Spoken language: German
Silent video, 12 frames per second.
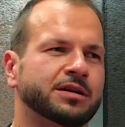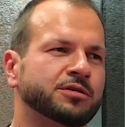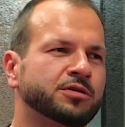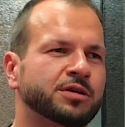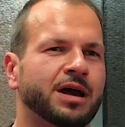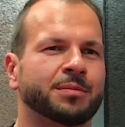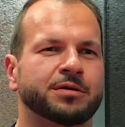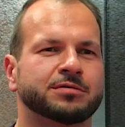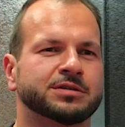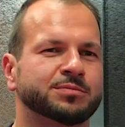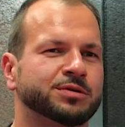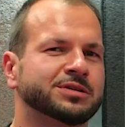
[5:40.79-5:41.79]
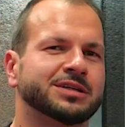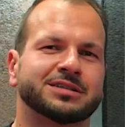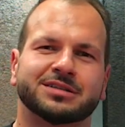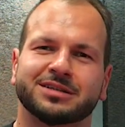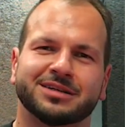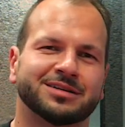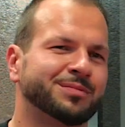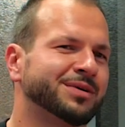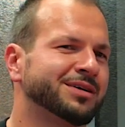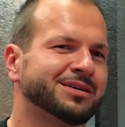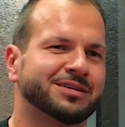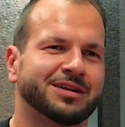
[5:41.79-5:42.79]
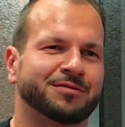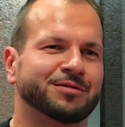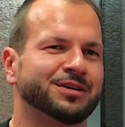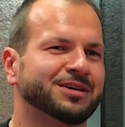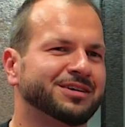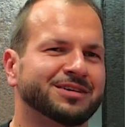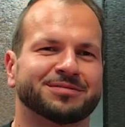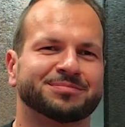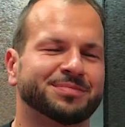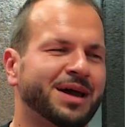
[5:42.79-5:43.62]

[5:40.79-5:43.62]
Natürlich arbeiten unsere Prozesse, haben wir Devil, äh,